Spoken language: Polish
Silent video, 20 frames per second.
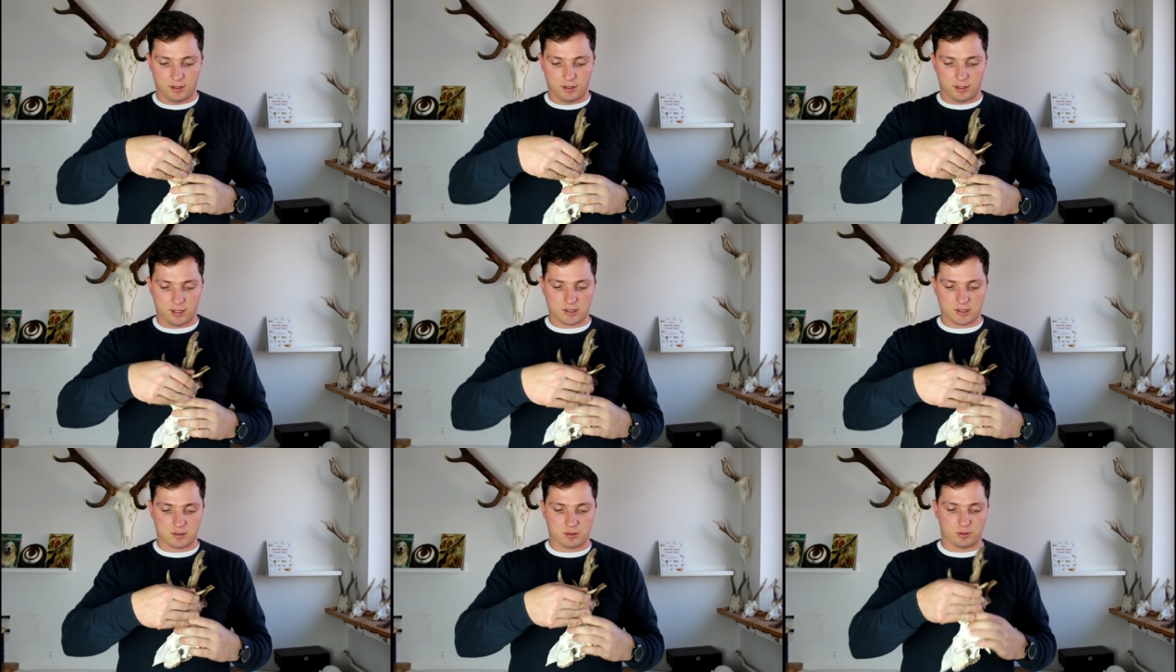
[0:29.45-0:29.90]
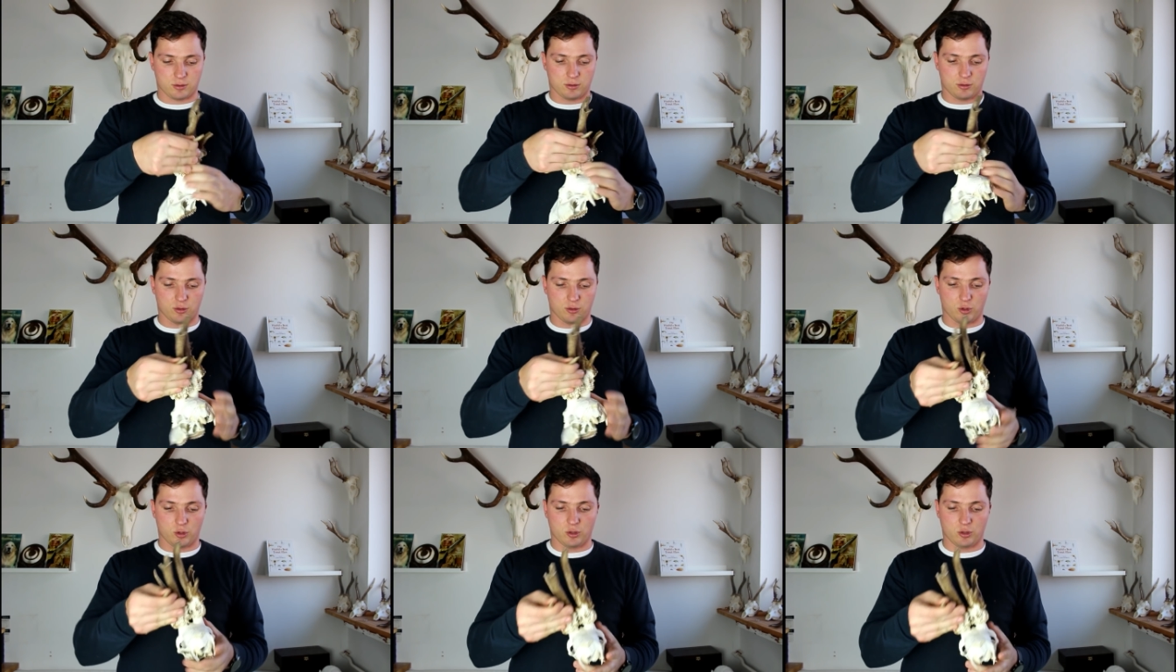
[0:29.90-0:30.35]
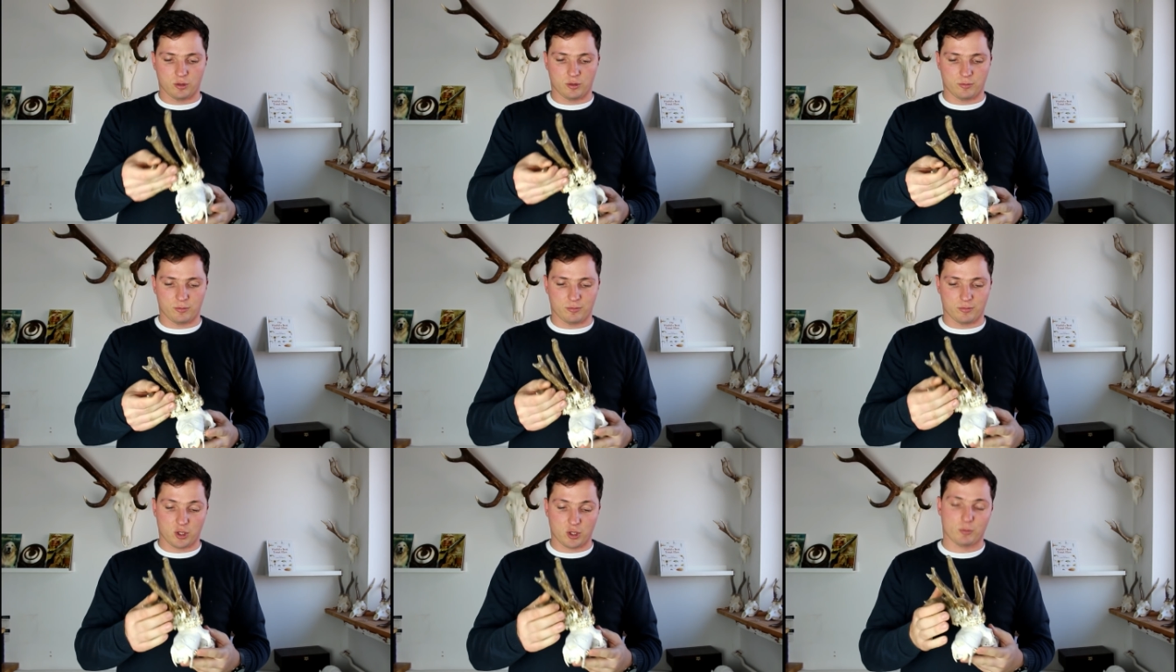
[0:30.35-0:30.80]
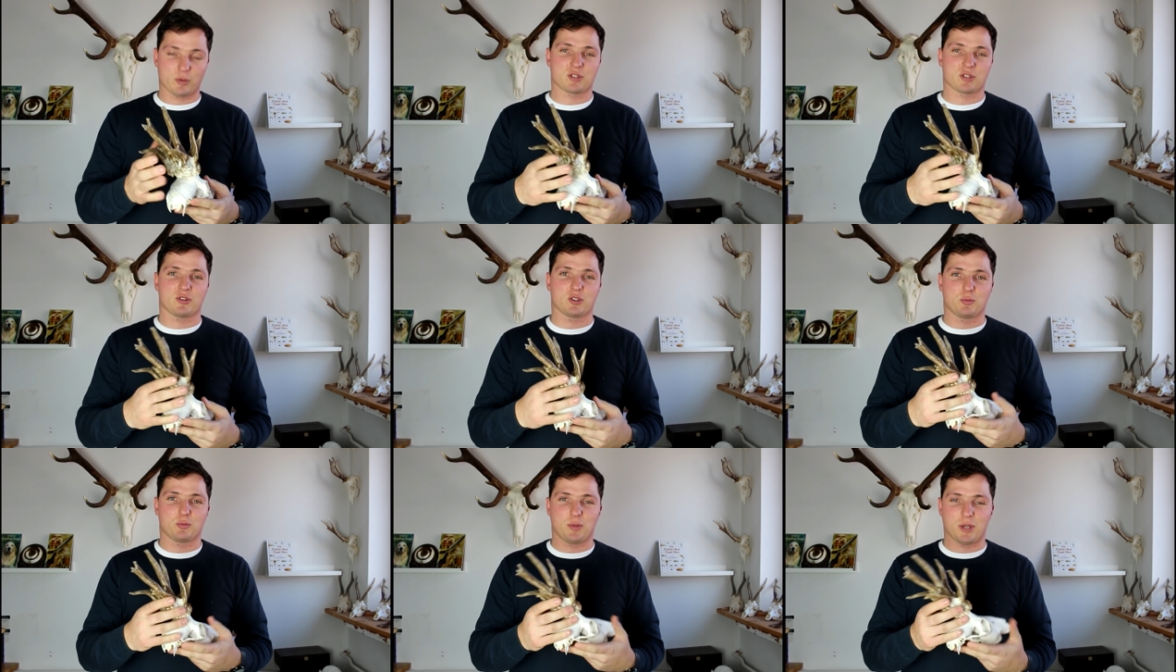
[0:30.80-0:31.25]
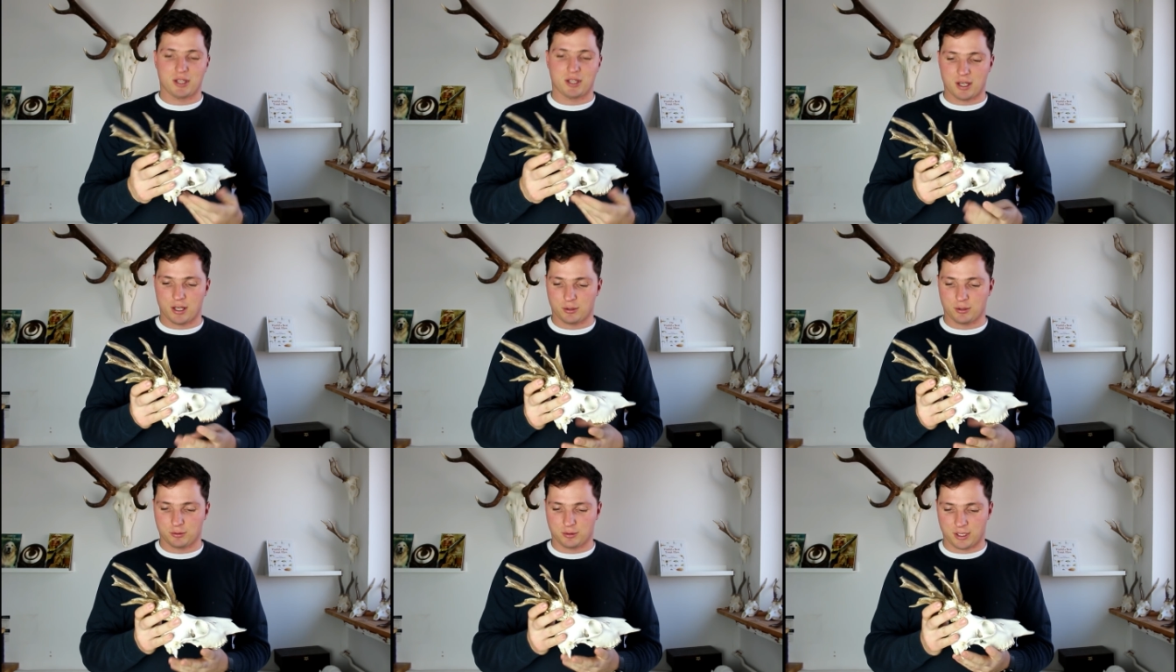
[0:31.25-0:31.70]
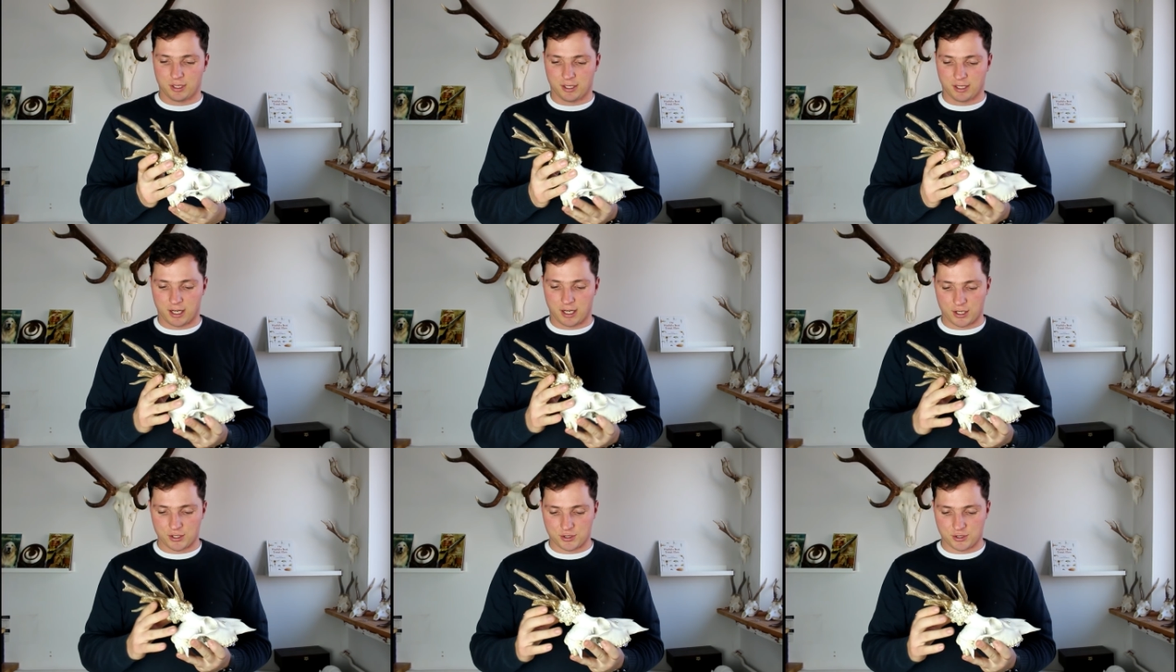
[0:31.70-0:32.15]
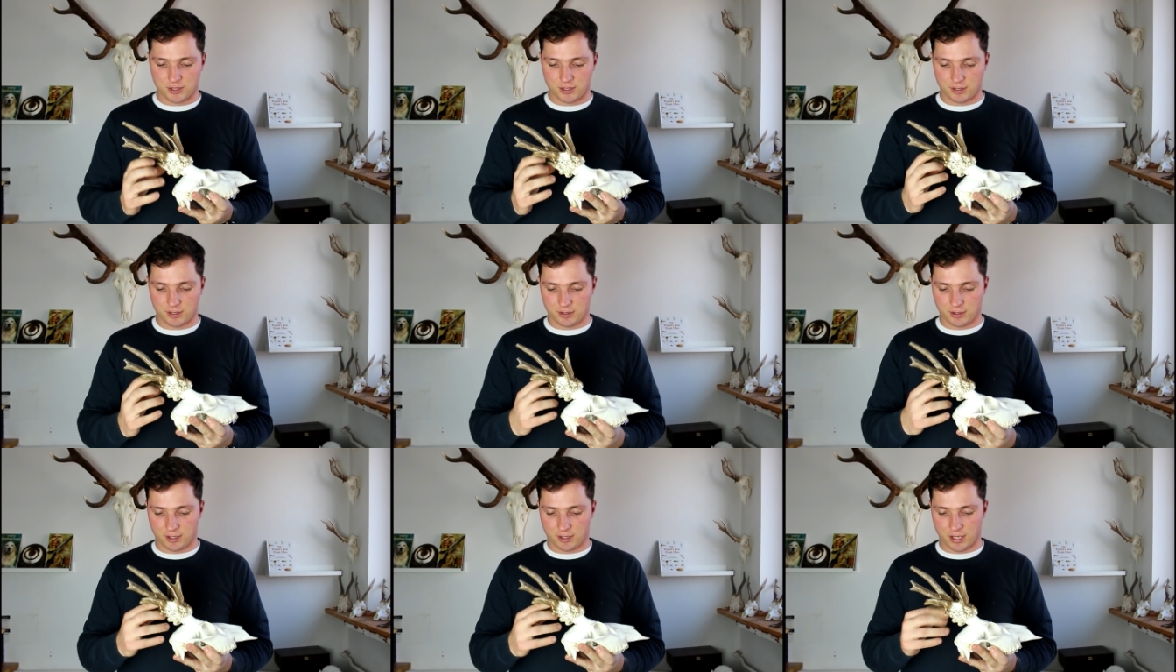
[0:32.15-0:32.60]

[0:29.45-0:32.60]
Jest to, y, no bez wątpienia tutaj każdy,